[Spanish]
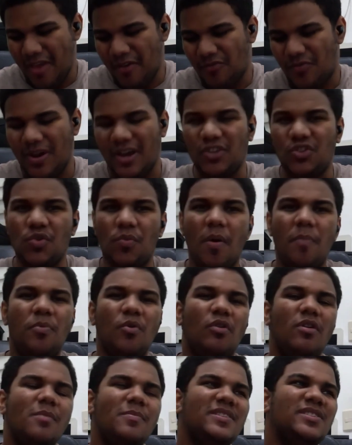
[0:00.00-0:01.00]
fue que tuve
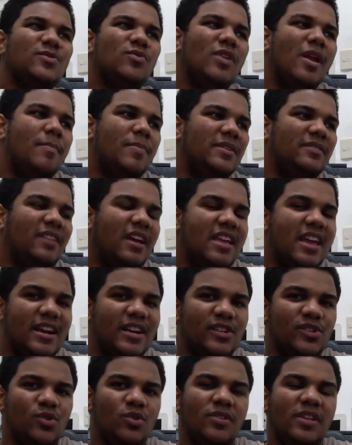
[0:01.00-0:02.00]
problemas con la pantalla.
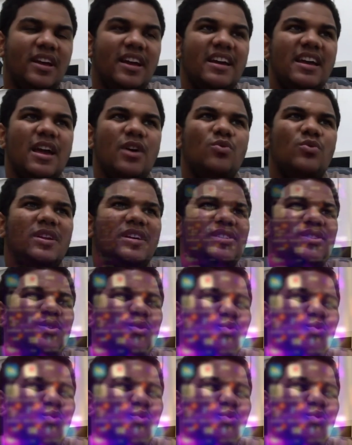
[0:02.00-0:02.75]
Resulta que hay algunas